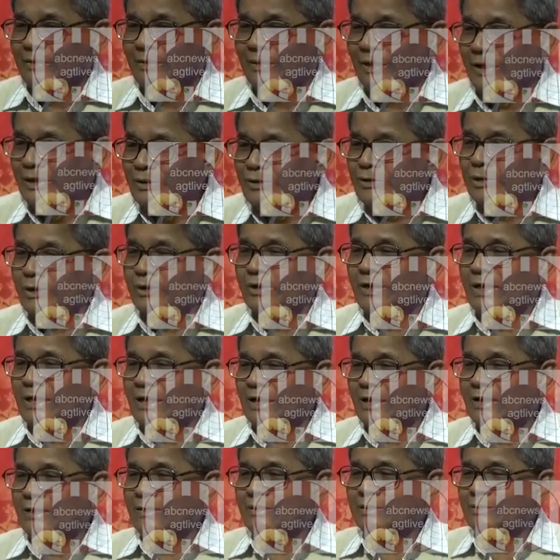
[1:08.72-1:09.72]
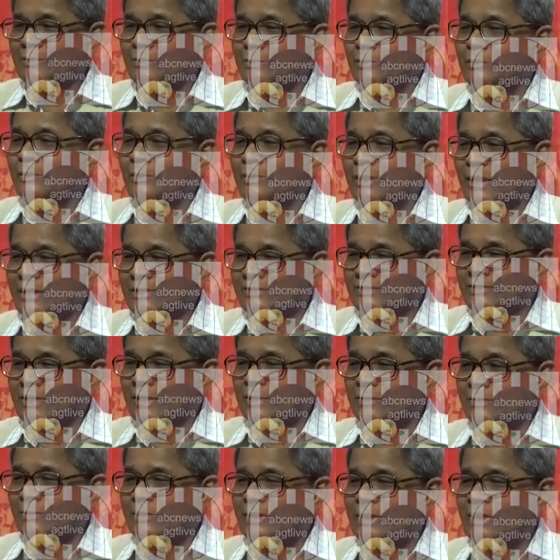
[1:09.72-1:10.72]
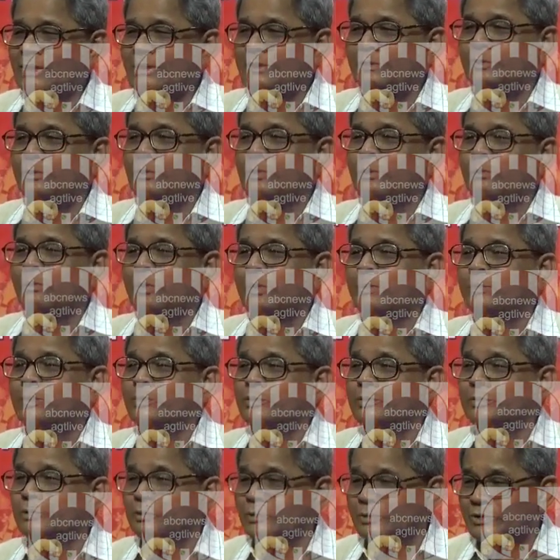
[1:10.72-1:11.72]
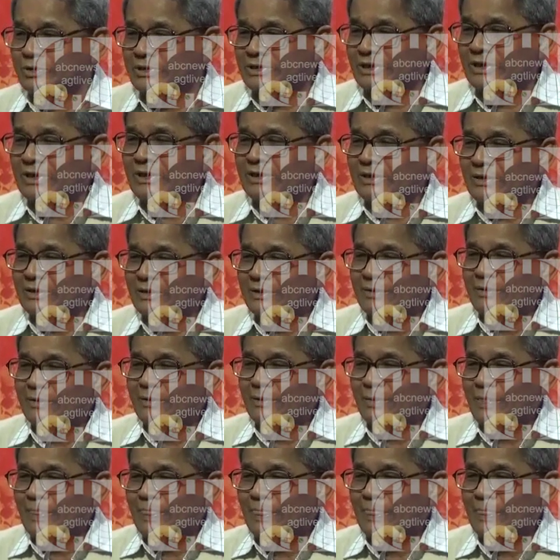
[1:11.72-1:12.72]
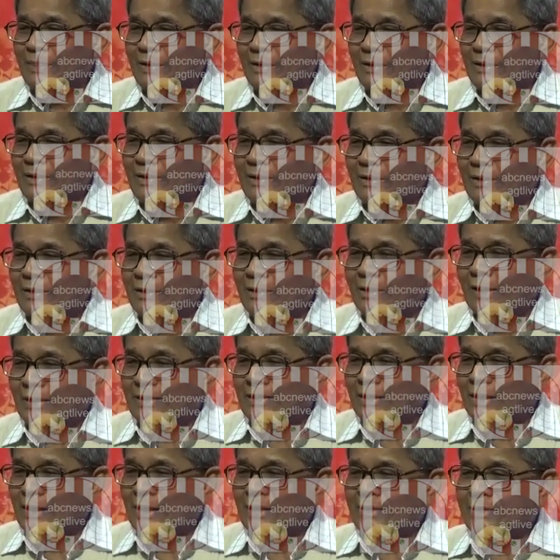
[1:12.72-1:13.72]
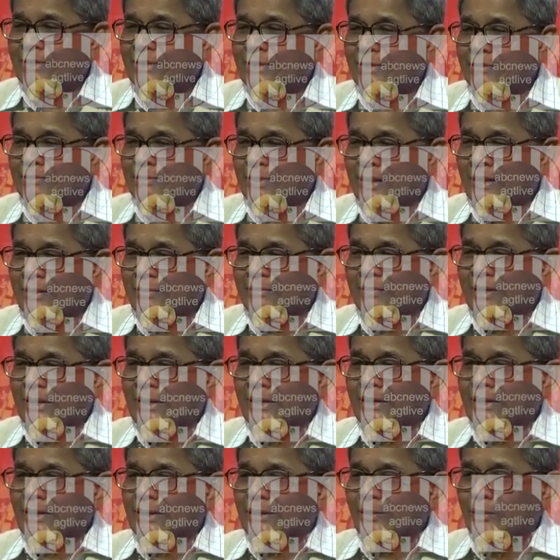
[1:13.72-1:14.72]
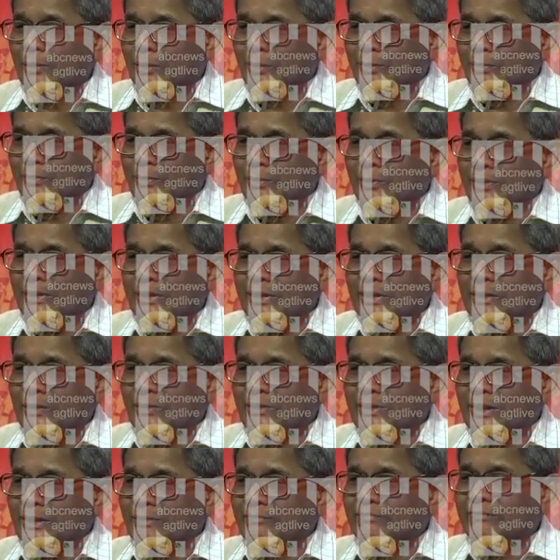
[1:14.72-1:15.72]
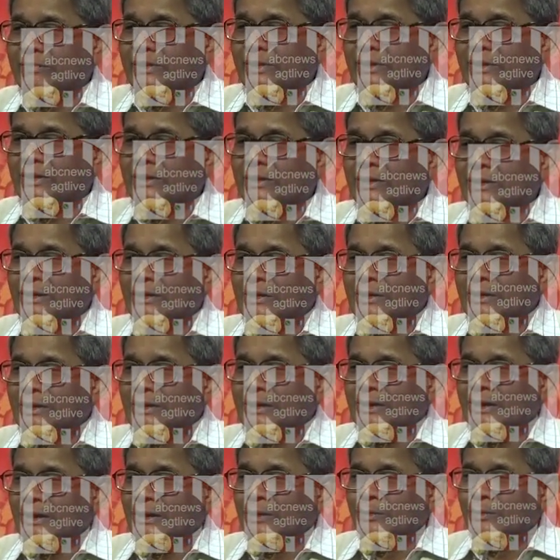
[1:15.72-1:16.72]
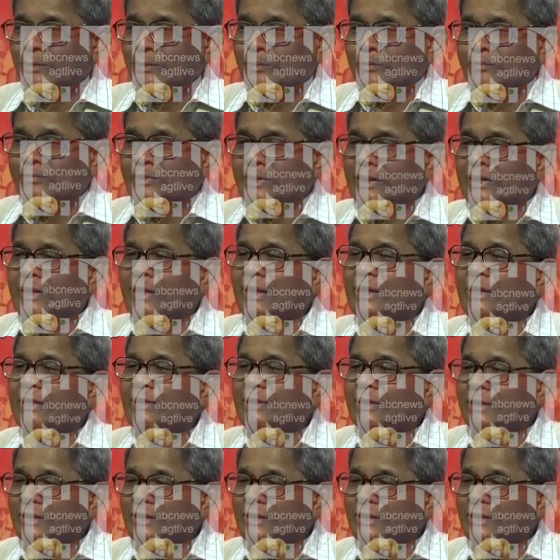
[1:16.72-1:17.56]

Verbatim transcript: এই সরকার কোনো কাজ না করেই বোধ করছে লাঠালাঠি মারামারি ধর্ম নিয়ে অশান্তি এগুলোর দিকেই